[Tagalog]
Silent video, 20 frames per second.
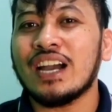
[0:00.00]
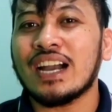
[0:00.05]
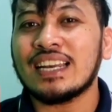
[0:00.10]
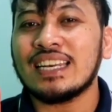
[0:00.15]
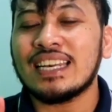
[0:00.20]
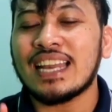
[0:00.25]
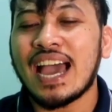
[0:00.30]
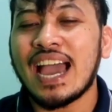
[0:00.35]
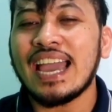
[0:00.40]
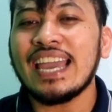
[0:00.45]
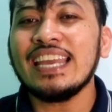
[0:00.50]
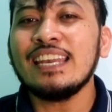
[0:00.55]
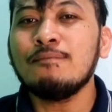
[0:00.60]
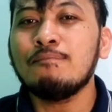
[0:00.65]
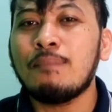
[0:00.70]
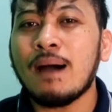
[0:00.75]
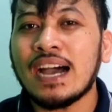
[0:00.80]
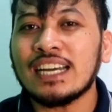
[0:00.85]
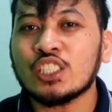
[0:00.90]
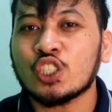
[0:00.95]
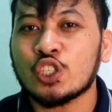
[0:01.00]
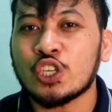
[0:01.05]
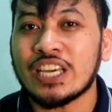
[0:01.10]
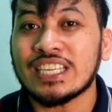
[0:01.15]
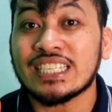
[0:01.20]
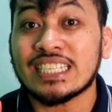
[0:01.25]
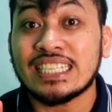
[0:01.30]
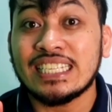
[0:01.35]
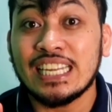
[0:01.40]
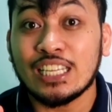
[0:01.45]
ng 9
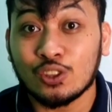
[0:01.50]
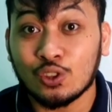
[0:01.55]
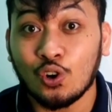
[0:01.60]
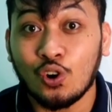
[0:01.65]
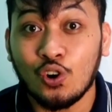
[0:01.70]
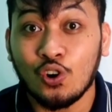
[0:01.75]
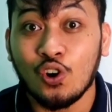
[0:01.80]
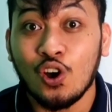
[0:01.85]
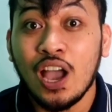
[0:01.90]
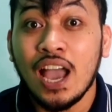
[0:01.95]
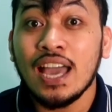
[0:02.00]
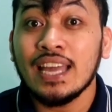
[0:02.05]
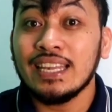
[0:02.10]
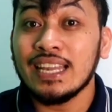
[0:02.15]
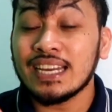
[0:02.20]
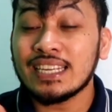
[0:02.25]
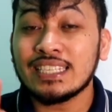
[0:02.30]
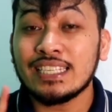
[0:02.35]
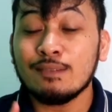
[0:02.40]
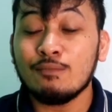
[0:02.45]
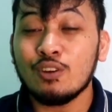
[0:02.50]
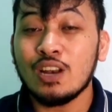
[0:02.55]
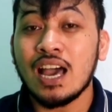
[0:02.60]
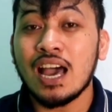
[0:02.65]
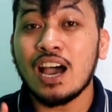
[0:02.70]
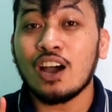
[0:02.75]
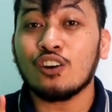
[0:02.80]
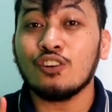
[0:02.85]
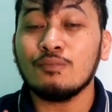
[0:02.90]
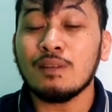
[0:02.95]
batches nito.
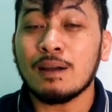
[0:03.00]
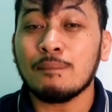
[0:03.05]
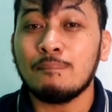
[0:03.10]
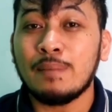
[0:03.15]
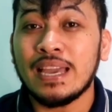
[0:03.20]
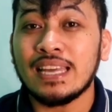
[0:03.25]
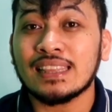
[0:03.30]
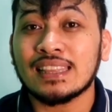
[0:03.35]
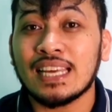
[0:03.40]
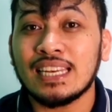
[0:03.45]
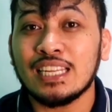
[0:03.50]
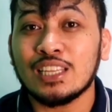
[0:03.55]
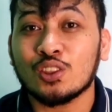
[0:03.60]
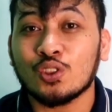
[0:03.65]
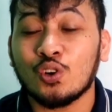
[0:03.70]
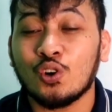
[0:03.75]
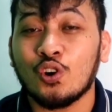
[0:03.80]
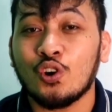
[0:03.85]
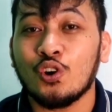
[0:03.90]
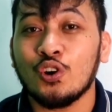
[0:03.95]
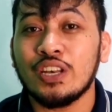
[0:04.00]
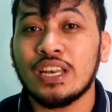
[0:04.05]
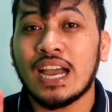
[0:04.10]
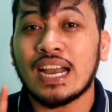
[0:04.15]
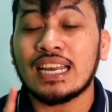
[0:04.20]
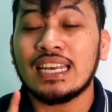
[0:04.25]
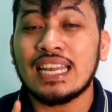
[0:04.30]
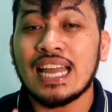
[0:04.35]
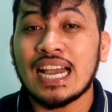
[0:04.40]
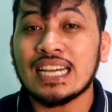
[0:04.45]
Nagsimula ako magbenta nito
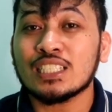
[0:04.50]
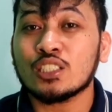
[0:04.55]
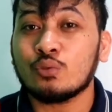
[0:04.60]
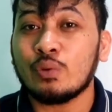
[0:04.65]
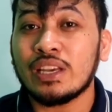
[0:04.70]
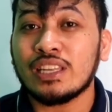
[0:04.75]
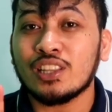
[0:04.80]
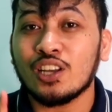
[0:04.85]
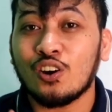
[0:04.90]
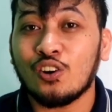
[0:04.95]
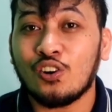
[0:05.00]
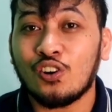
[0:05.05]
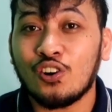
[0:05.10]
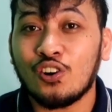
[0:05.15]
ng last week ng